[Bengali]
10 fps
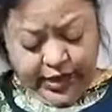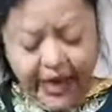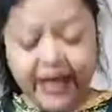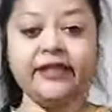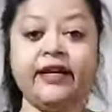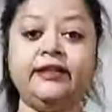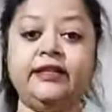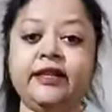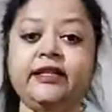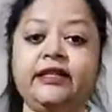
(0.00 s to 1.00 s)
এই
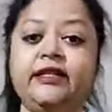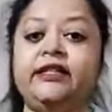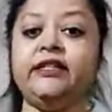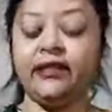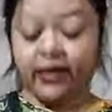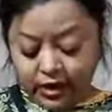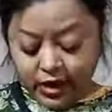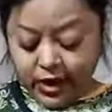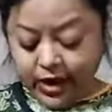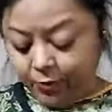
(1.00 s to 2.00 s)
যাচ্ছে জিনিসটা
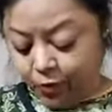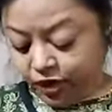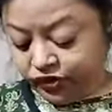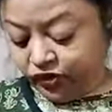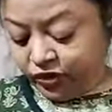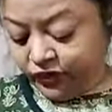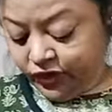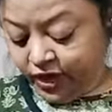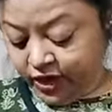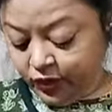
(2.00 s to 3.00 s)
বটল
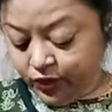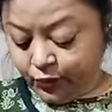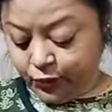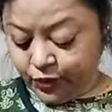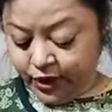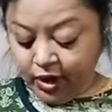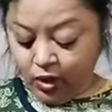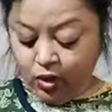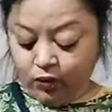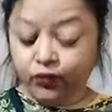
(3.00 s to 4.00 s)
গ্রিনের উপরে
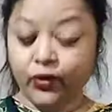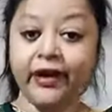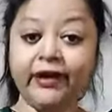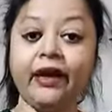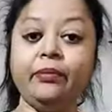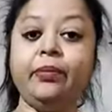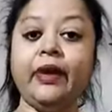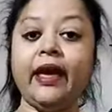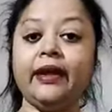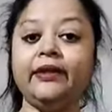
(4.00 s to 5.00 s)
অফ হোয়াইট আর
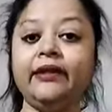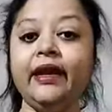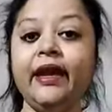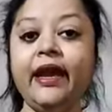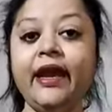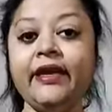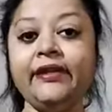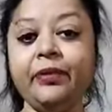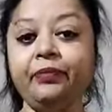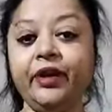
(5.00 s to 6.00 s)
ব্ল্যাক দিয়ে এই
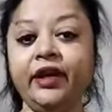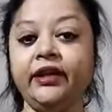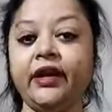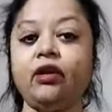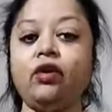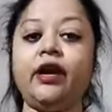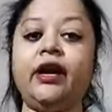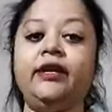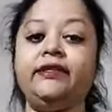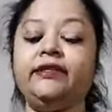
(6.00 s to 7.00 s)
যে প্রিন্টটা করা
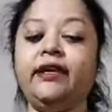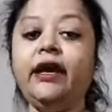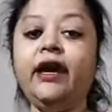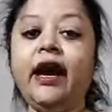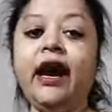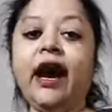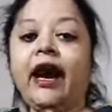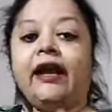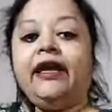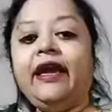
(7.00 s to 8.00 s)
আছে
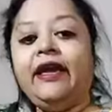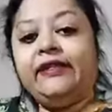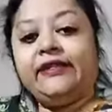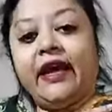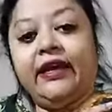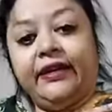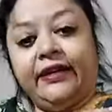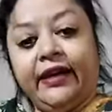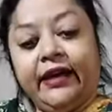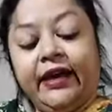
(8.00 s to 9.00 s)
আর এই সাইড
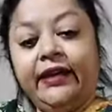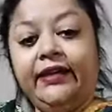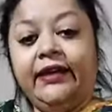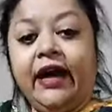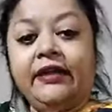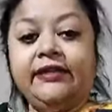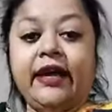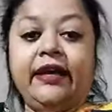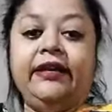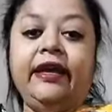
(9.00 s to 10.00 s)
থেকে ডান
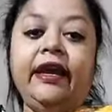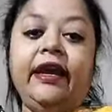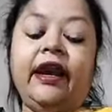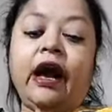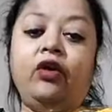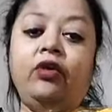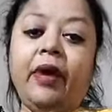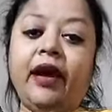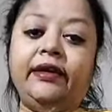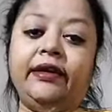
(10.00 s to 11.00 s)
সাইডে এরকম
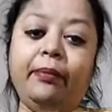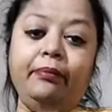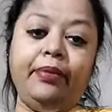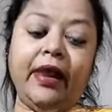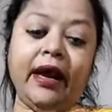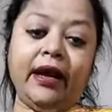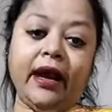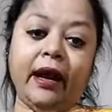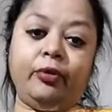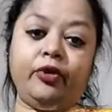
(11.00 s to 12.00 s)
একটা ব্ল্যাক
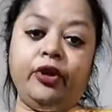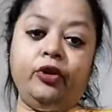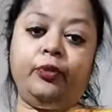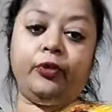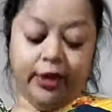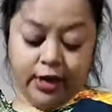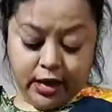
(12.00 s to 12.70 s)
কাপড়ের ওপরে